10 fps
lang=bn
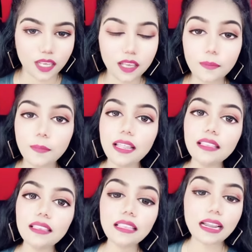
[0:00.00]
মানে
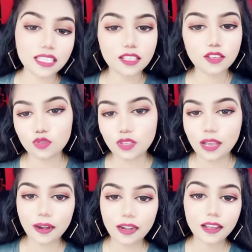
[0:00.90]
তার সাথে যদি আমার
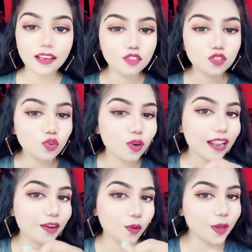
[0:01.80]
জোড়া
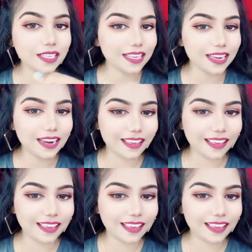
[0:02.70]
হয়ে যায় আর কি